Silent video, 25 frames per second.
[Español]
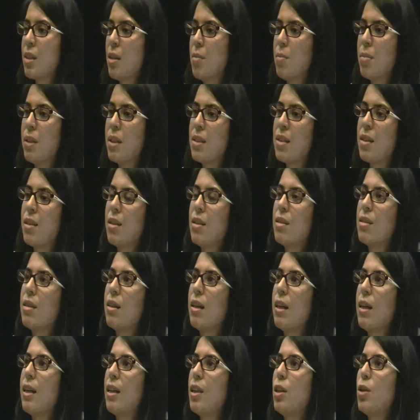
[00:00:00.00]
Siempre se dice
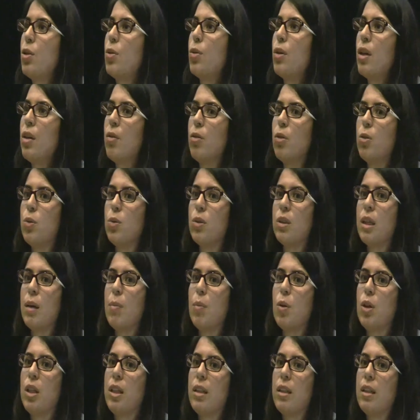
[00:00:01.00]
que hay que tener una voluntad
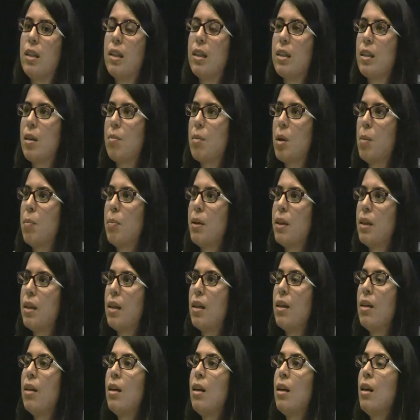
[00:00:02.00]
política también
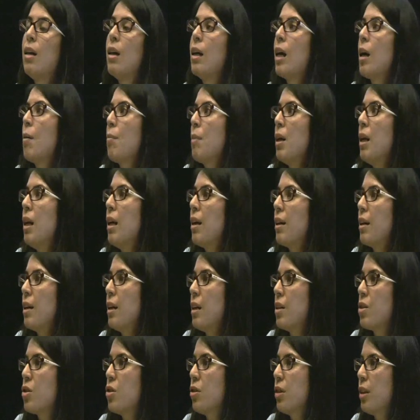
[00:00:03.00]
para cambiar las
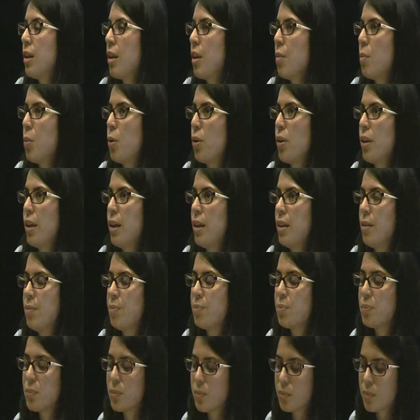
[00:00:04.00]
relaciones de poder
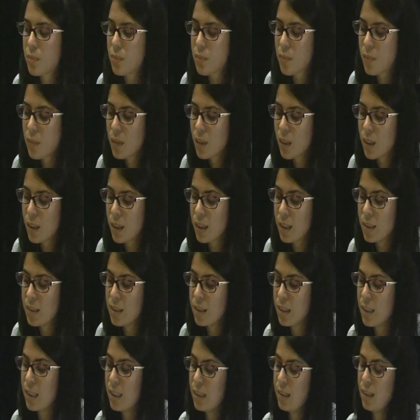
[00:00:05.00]
que,
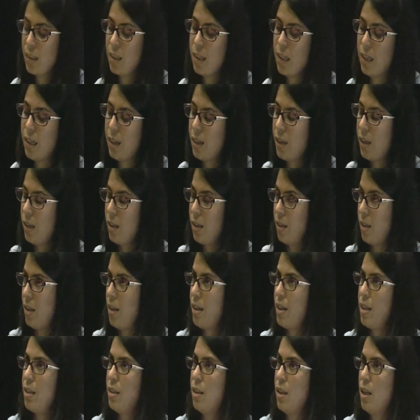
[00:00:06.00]
se,
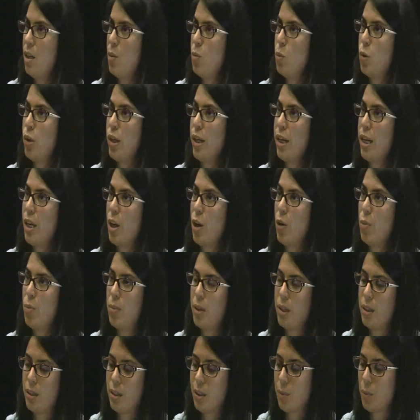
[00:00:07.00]
hay entre mujeres y
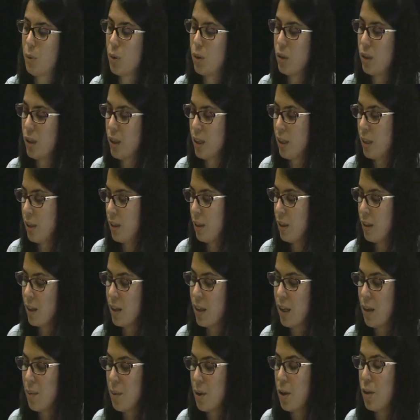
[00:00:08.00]
hombres,
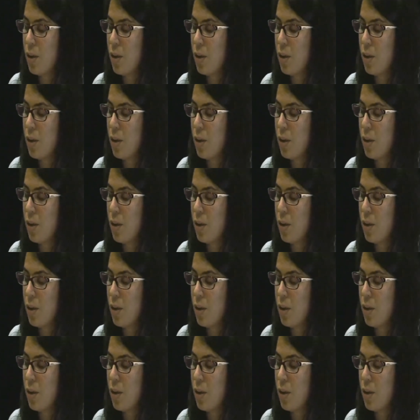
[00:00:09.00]
que la